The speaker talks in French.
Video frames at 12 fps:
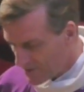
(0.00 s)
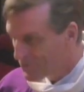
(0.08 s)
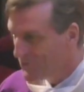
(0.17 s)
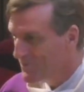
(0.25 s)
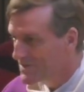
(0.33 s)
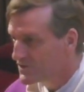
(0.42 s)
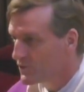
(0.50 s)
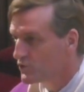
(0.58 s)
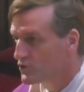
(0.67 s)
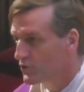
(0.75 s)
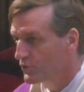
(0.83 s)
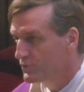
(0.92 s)
Nous commençons
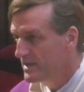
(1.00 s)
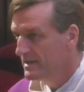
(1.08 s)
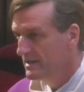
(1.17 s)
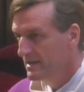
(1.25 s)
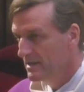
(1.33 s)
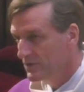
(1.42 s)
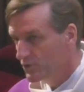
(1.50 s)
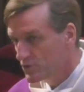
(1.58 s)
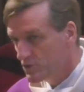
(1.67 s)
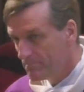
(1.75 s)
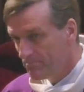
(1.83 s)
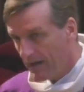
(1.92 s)
aujourd'hui donc
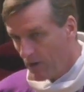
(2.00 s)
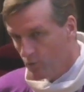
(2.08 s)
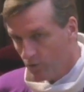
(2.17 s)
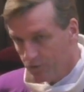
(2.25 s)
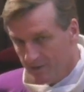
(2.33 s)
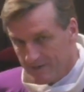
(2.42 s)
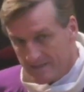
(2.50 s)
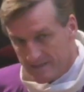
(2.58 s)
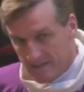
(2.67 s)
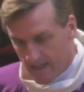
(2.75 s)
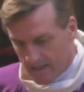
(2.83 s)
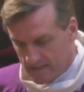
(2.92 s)
ce parcours de
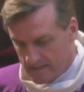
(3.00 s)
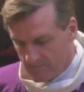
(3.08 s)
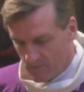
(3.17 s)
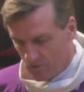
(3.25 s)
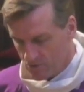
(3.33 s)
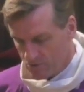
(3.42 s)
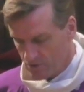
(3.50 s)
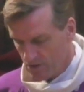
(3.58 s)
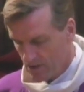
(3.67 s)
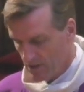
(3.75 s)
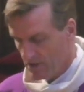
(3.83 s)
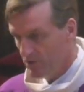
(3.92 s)
cinq dimanches
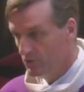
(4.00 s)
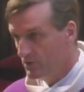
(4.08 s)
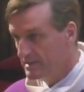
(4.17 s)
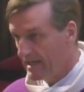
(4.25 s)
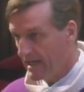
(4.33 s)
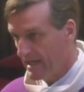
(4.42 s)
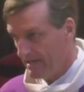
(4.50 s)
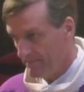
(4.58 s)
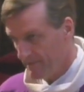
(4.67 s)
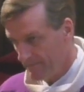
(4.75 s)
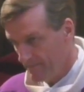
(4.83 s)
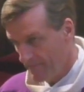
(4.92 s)
de
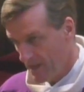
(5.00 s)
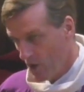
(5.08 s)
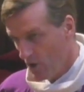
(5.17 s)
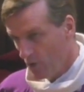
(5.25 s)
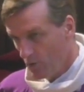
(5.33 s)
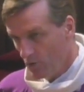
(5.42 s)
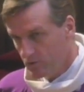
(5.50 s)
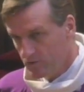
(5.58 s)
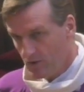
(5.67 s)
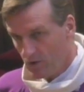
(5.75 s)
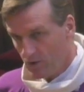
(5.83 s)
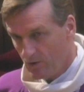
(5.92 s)
carême.
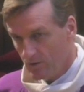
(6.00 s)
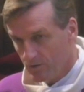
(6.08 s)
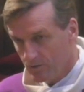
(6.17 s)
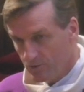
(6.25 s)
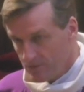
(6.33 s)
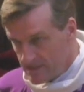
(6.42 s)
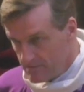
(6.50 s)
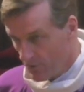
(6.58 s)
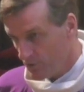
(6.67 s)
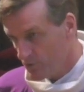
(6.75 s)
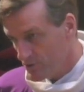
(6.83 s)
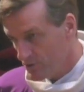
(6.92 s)
Autant de
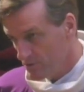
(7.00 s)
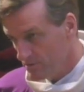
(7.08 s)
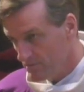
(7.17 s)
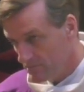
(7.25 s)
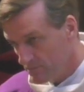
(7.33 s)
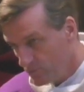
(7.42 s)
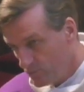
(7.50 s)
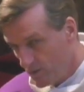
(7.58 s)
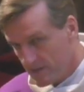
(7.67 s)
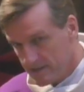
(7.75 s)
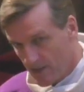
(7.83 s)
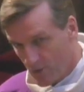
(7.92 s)
dimanches, tous
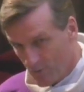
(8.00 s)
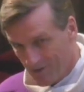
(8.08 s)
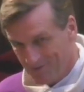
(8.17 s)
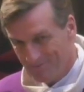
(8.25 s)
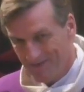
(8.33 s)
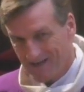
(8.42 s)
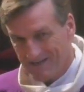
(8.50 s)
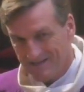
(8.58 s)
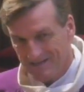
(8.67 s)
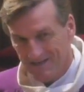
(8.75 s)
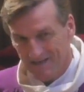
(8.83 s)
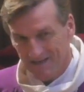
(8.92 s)
les cinq au mois de
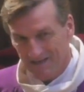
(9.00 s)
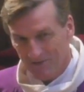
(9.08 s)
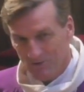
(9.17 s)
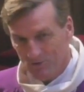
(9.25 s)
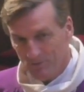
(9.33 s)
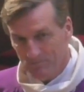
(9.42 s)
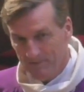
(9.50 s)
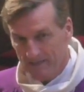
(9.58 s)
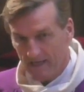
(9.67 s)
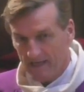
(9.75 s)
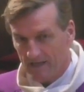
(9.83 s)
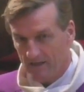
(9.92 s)
mars, que de
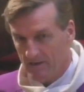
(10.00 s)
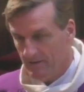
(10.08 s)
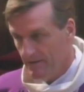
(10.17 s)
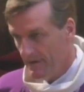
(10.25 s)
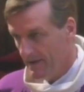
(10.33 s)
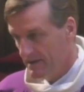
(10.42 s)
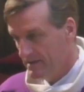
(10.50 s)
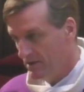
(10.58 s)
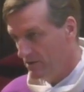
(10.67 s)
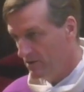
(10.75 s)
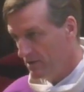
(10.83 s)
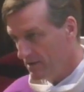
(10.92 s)
pierres
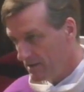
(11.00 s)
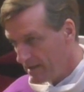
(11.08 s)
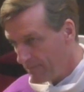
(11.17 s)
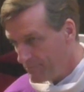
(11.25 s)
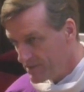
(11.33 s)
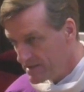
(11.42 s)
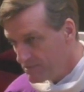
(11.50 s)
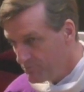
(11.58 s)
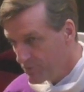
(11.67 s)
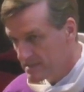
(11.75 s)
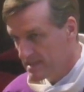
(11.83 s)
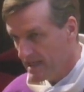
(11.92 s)
dans la petite
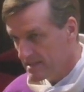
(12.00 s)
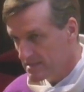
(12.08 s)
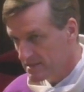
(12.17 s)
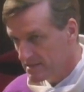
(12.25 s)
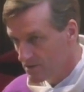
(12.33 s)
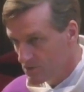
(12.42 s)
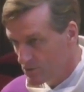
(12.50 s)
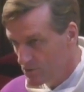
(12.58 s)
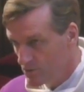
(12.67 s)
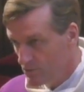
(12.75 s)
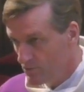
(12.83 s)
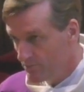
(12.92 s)
besace
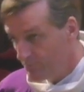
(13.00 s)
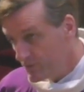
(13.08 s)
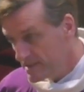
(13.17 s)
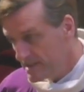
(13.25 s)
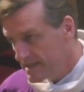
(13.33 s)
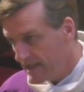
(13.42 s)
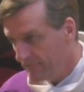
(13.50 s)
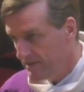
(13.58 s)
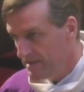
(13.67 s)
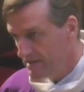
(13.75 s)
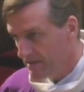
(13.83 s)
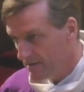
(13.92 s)
du petit
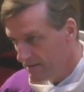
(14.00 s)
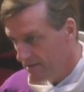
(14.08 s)
David